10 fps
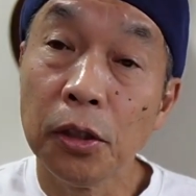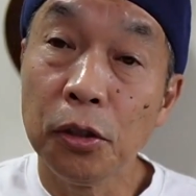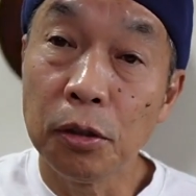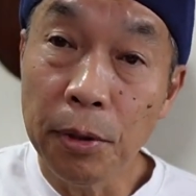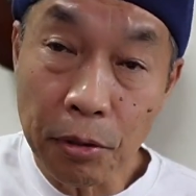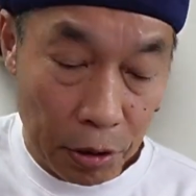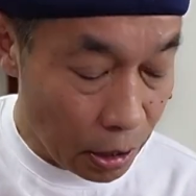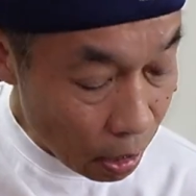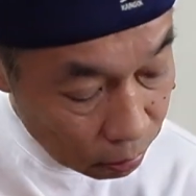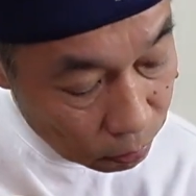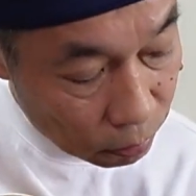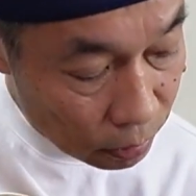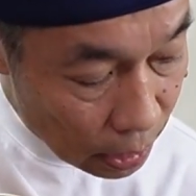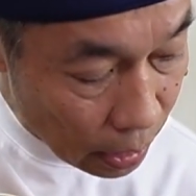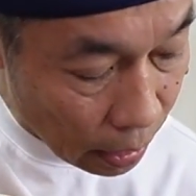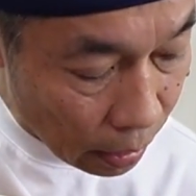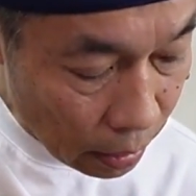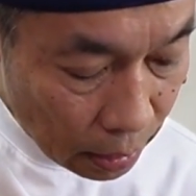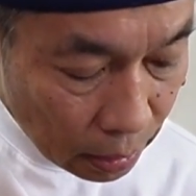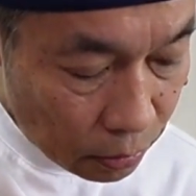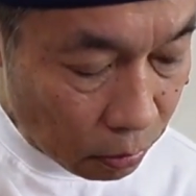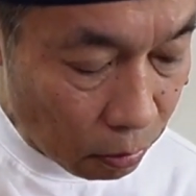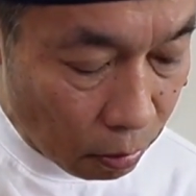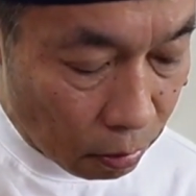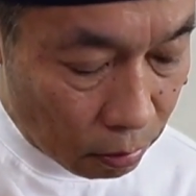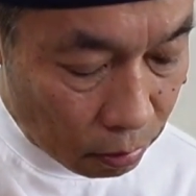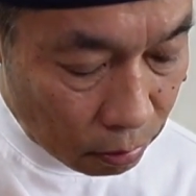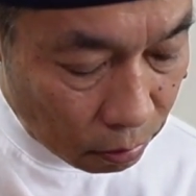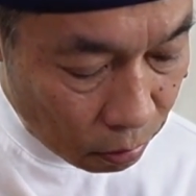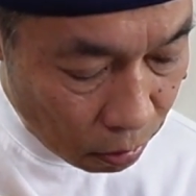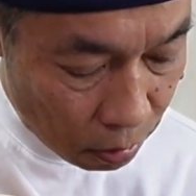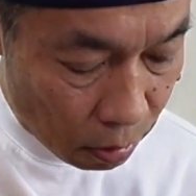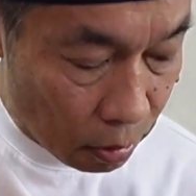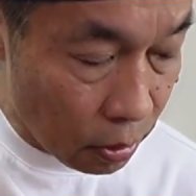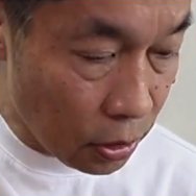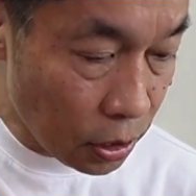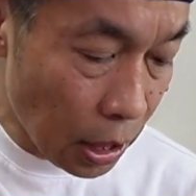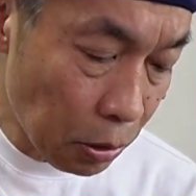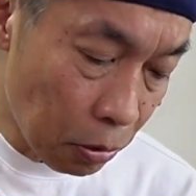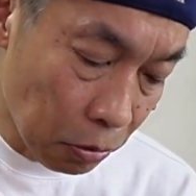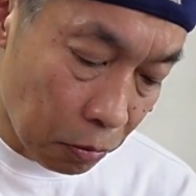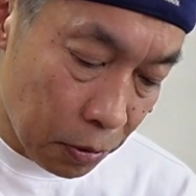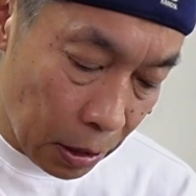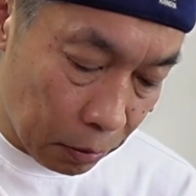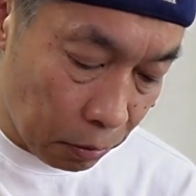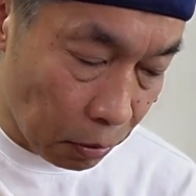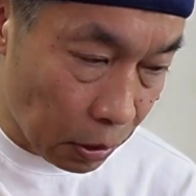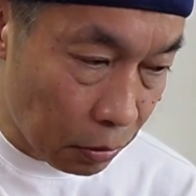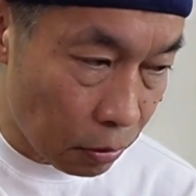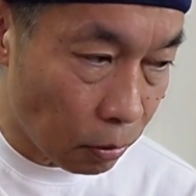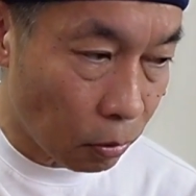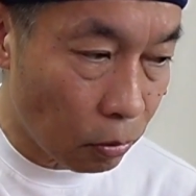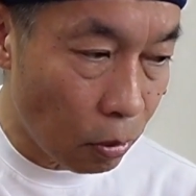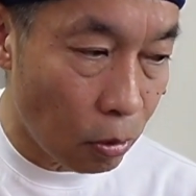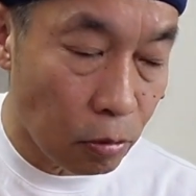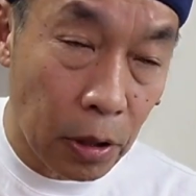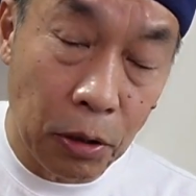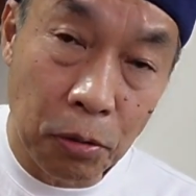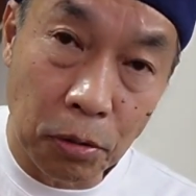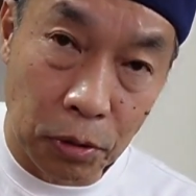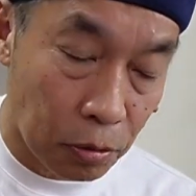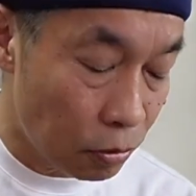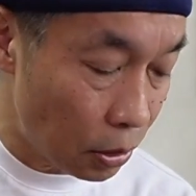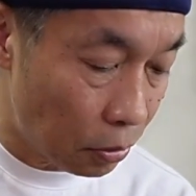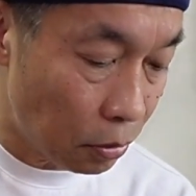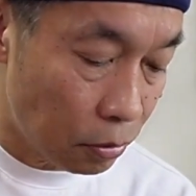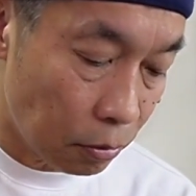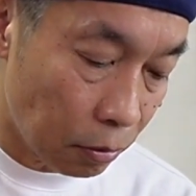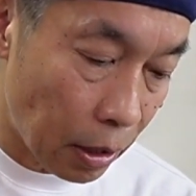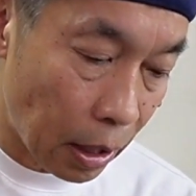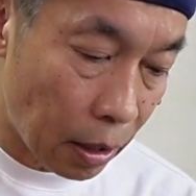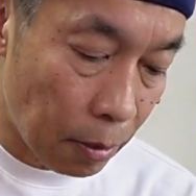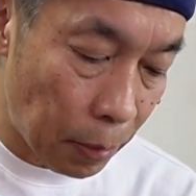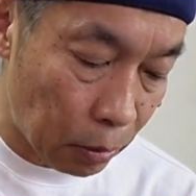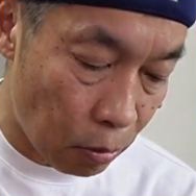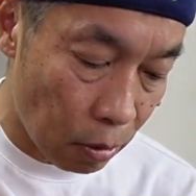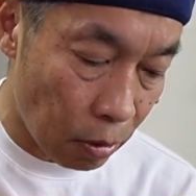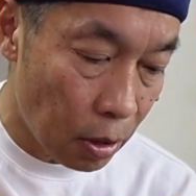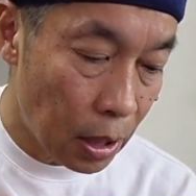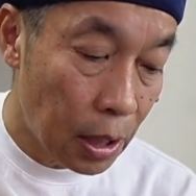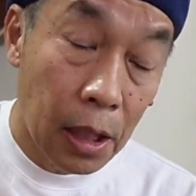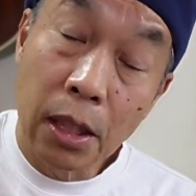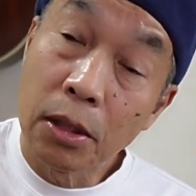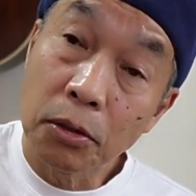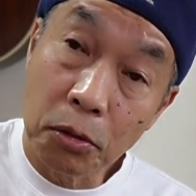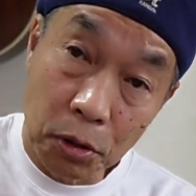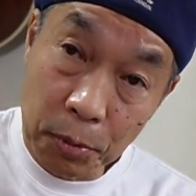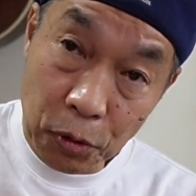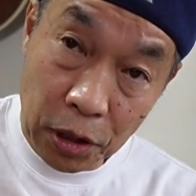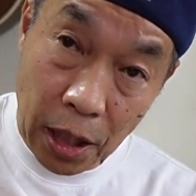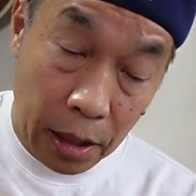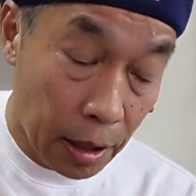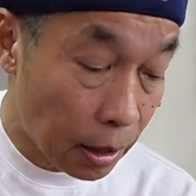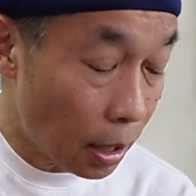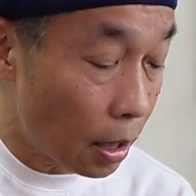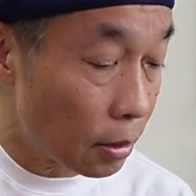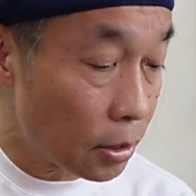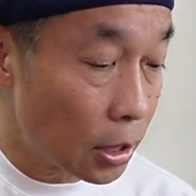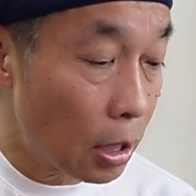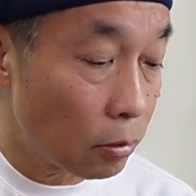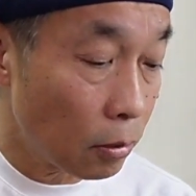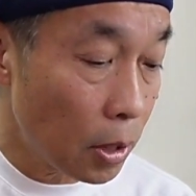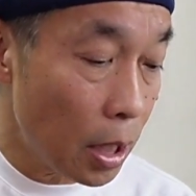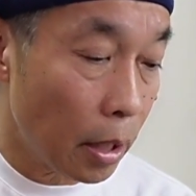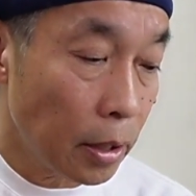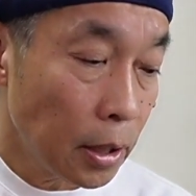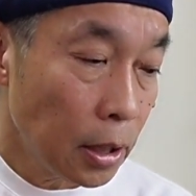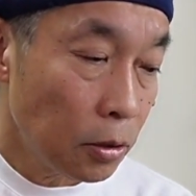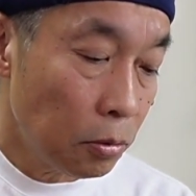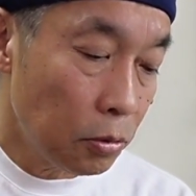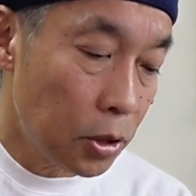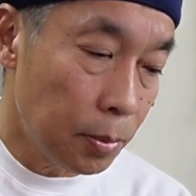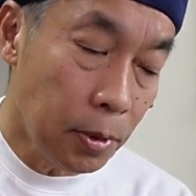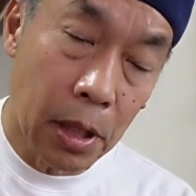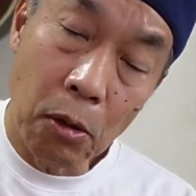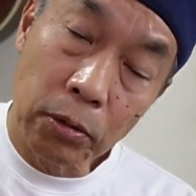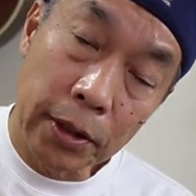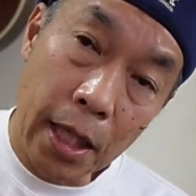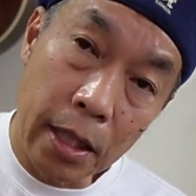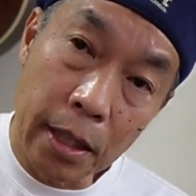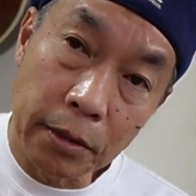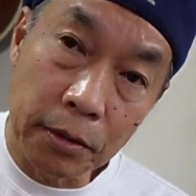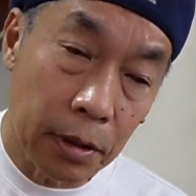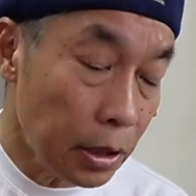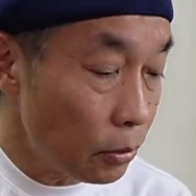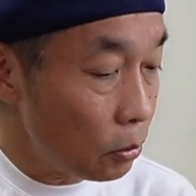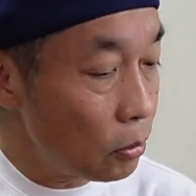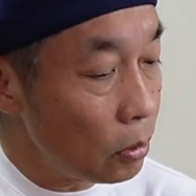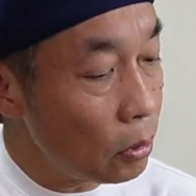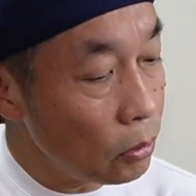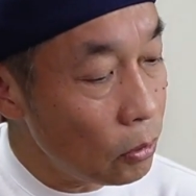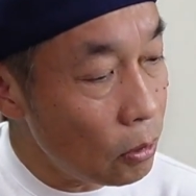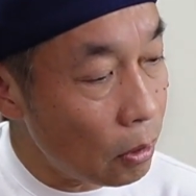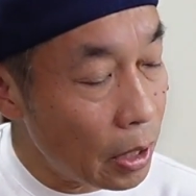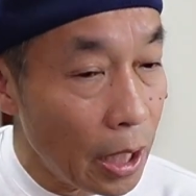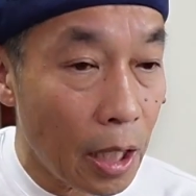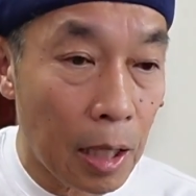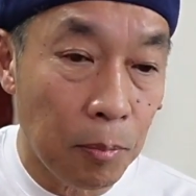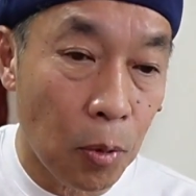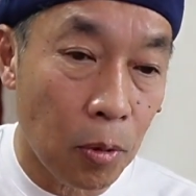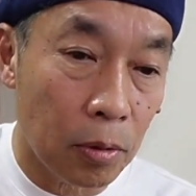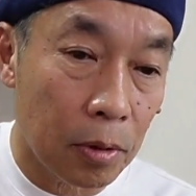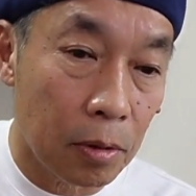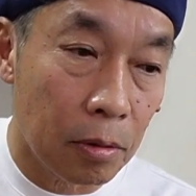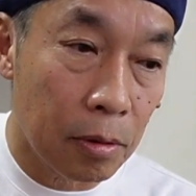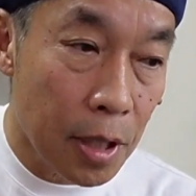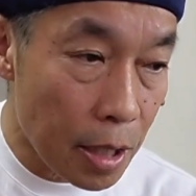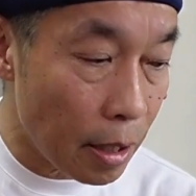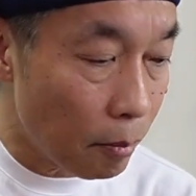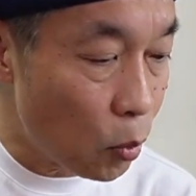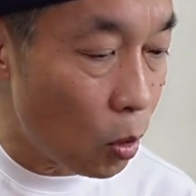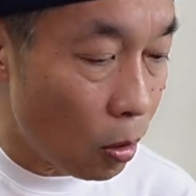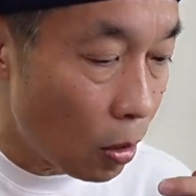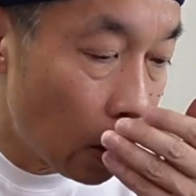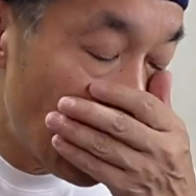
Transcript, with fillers: 指を開くので、そのこう下の方のフレットに来るのと上の方にフレットに来るので、やっぱりこうその指の開き方が違うので、その自分が押さえやすいところのカポでも